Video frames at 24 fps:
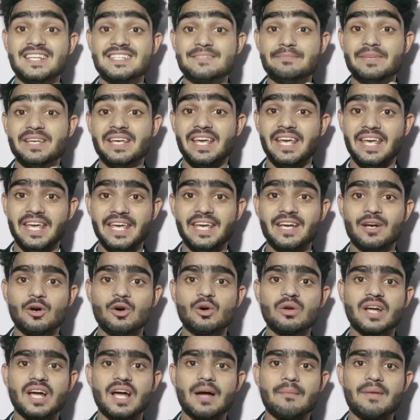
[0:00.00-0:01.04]
इसमें एक
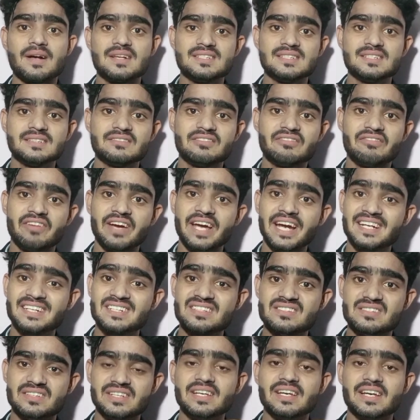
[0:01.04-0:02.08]
और अमेजिंग फैक्ट
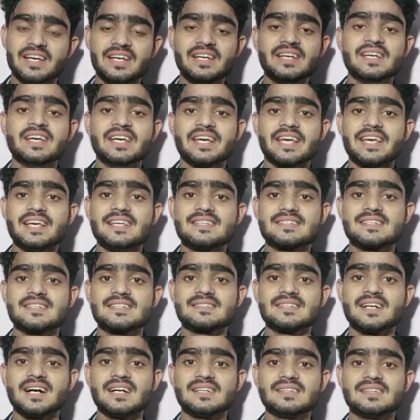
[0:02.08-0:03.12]
ये है कि इसके
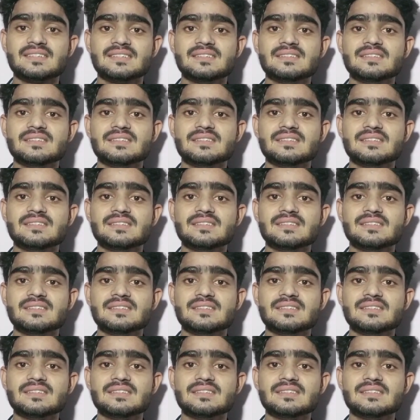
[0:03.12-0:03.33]
साथ